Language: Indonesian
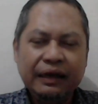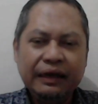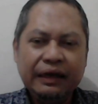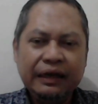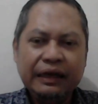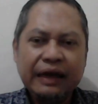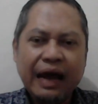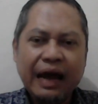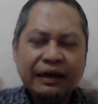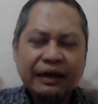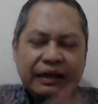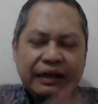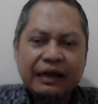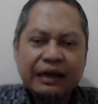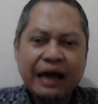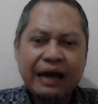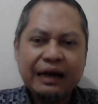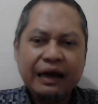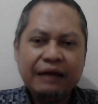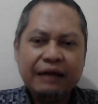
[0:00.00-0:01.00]

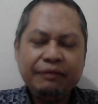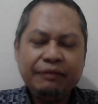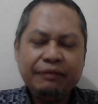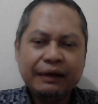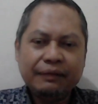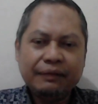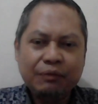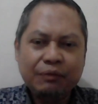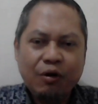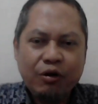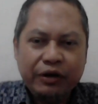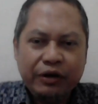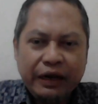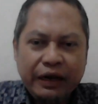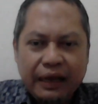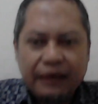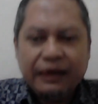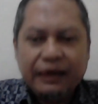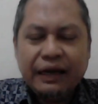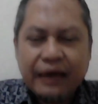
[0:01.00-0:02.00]
Hierarchical efek
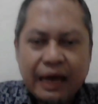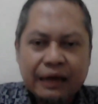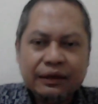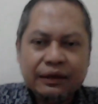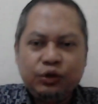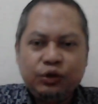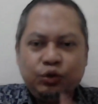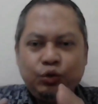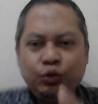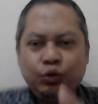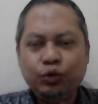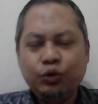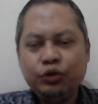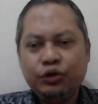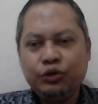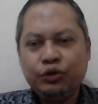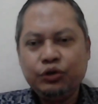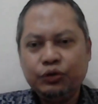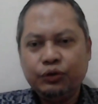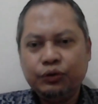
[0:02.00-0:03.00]
model dengan
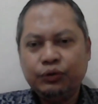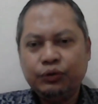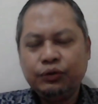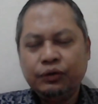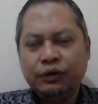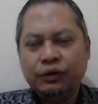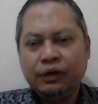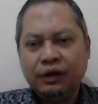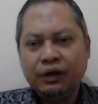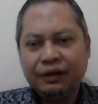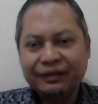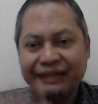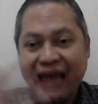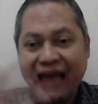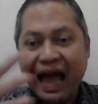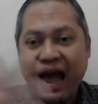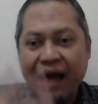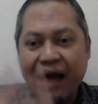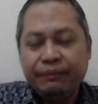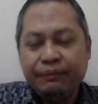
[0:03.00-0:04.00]
tujuh
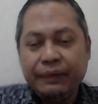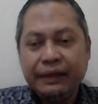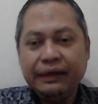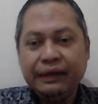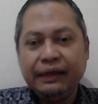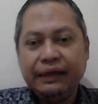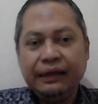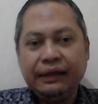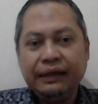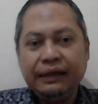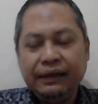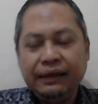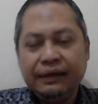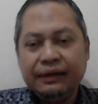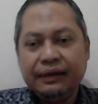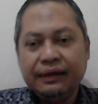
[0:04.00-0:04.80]
tahap ini,